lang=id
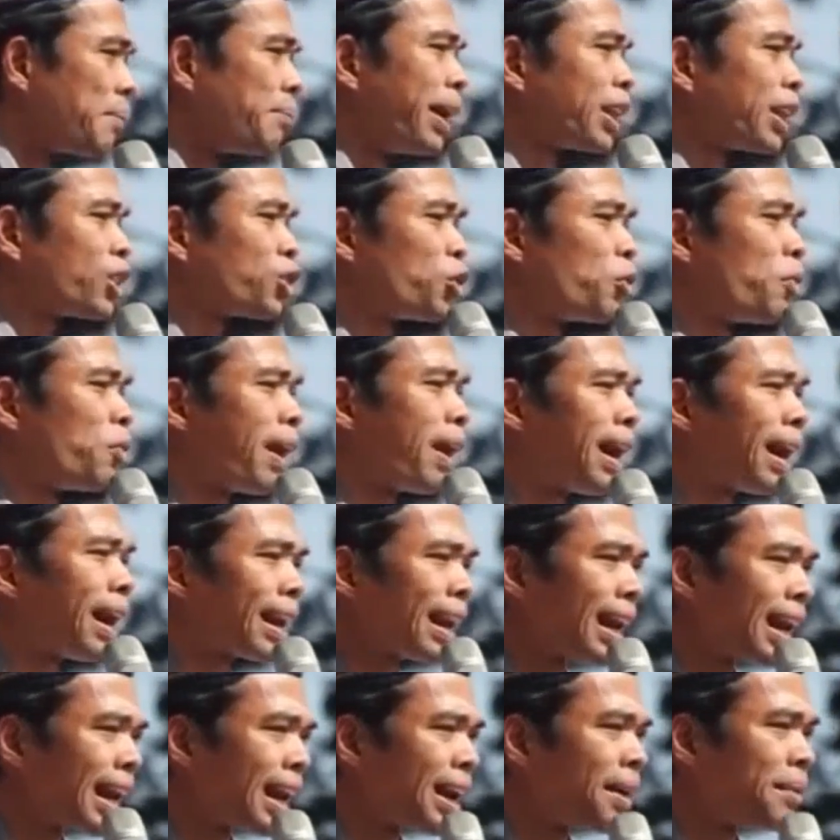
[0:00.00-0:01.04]
batu
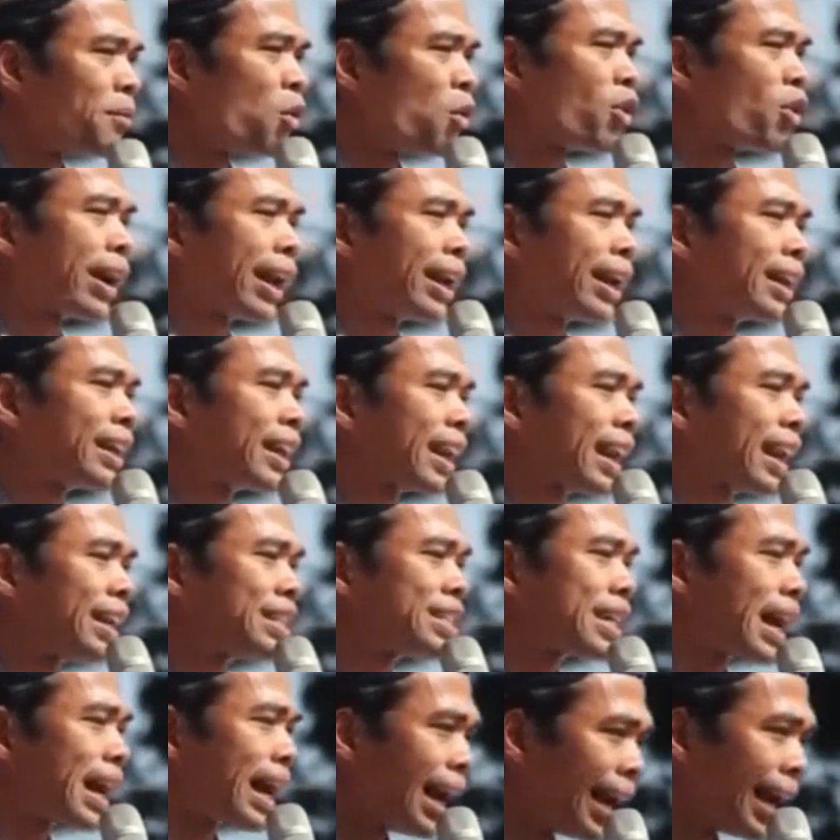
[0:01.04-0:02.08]
bara bukan
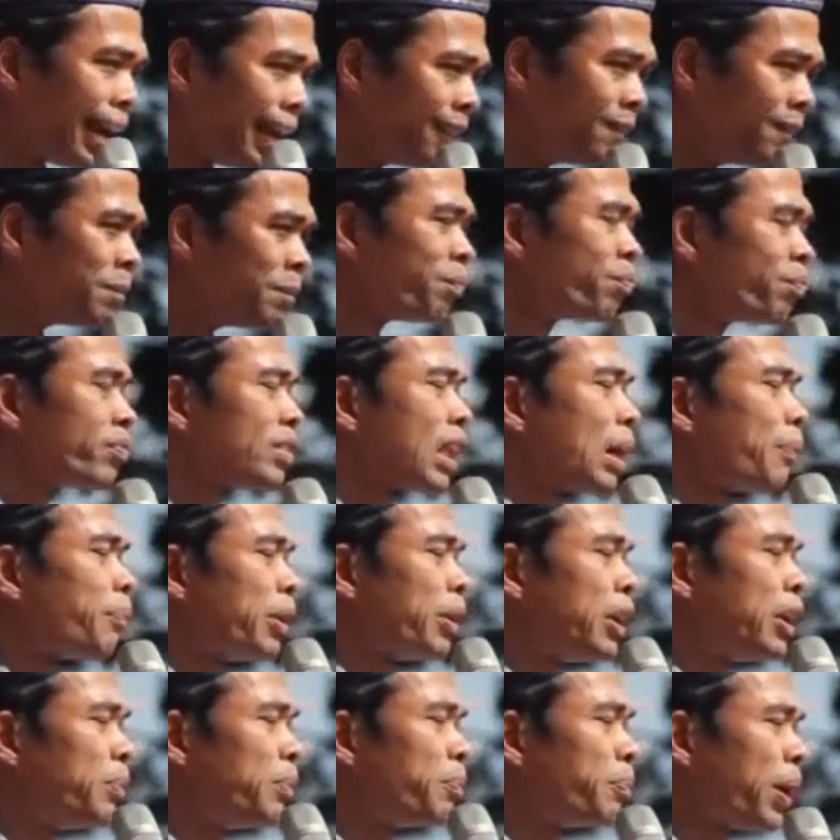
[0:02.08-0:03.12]
kerajaan
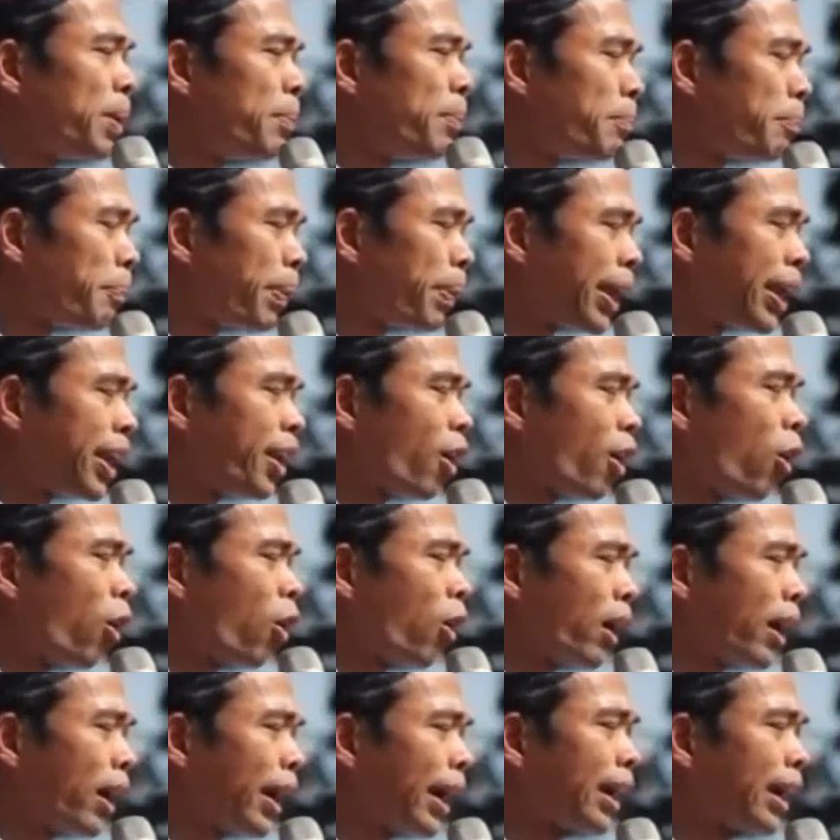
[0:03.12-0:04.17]
tapi dipimpin
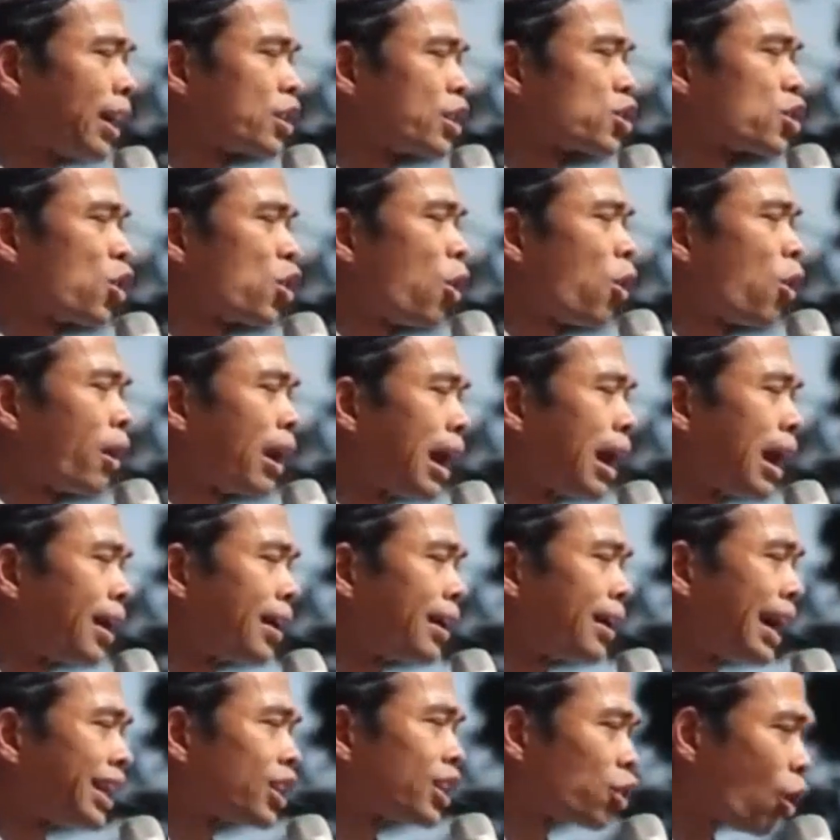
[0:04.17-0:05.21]
oleh seorang
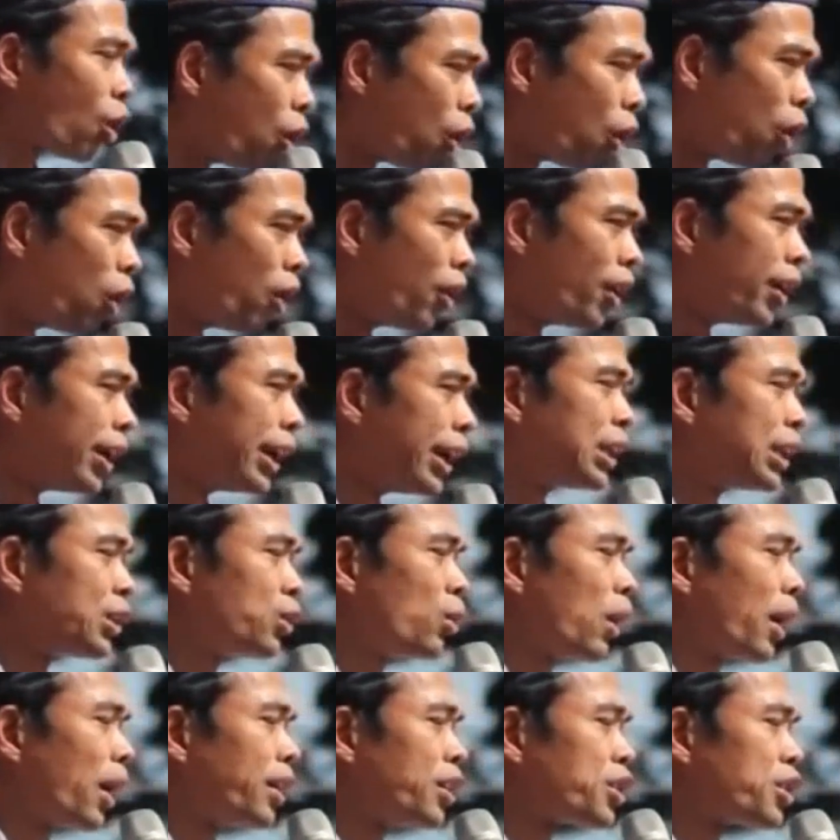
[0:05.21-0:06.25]
datuk
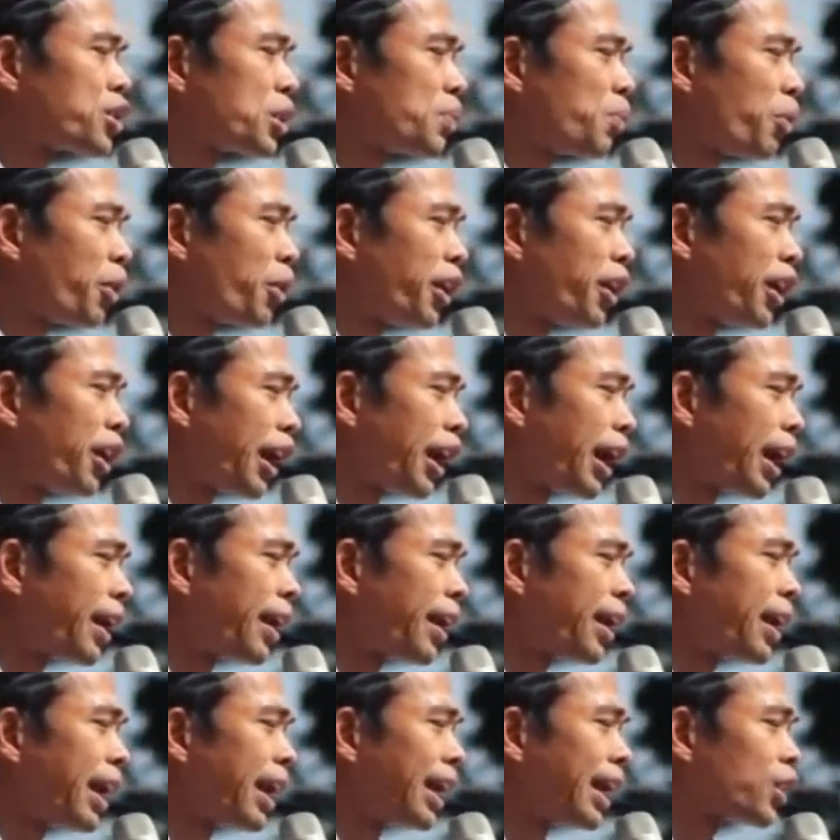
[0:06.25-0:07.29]
itulah disebut
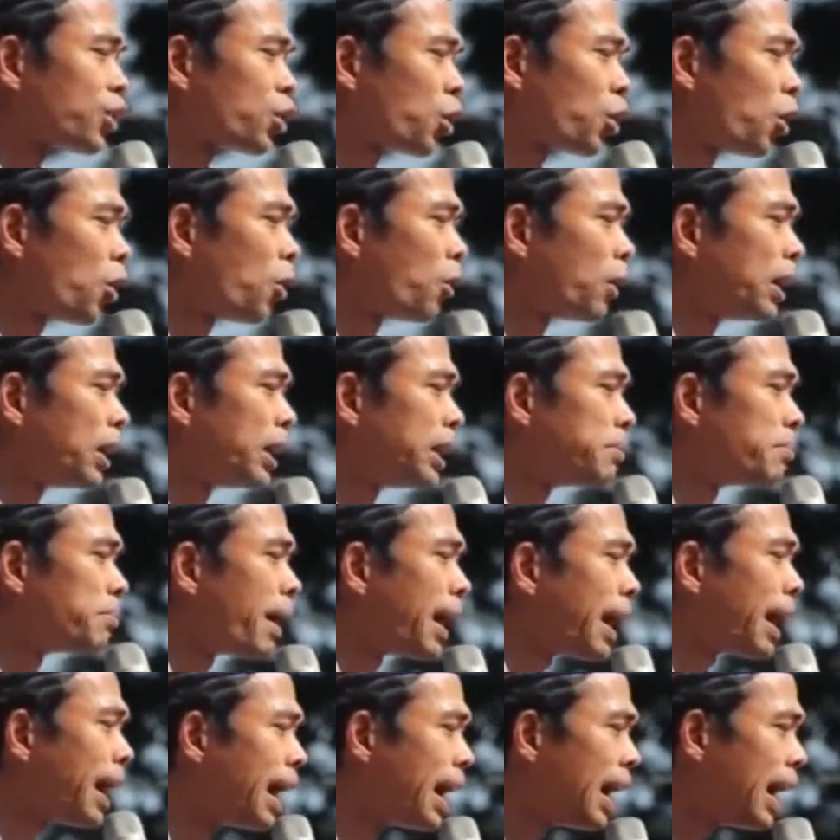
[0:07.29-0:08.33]
dengan datuk
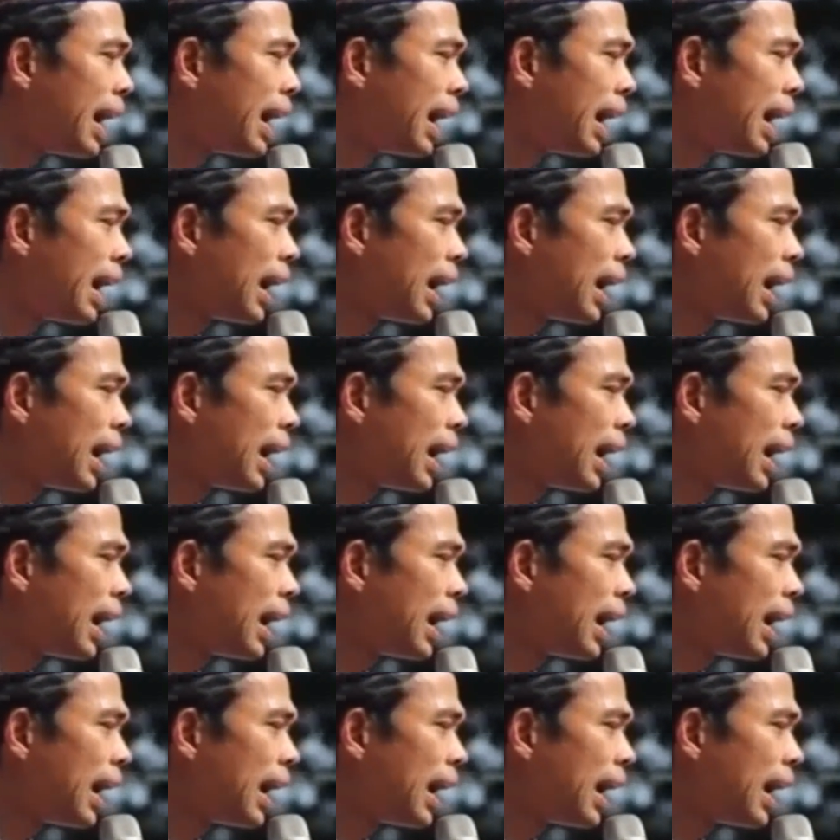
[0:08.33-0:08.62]
lima